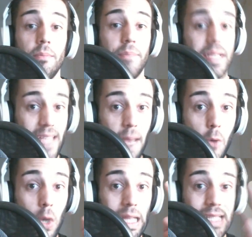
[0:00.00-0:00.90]

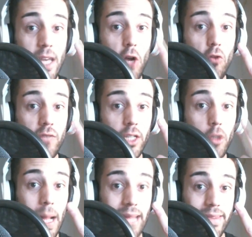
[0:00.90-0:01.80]
Passiamo alla seconda
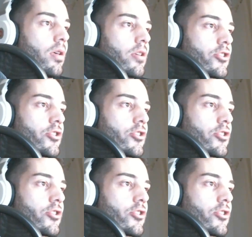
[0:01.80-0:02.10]
domanda.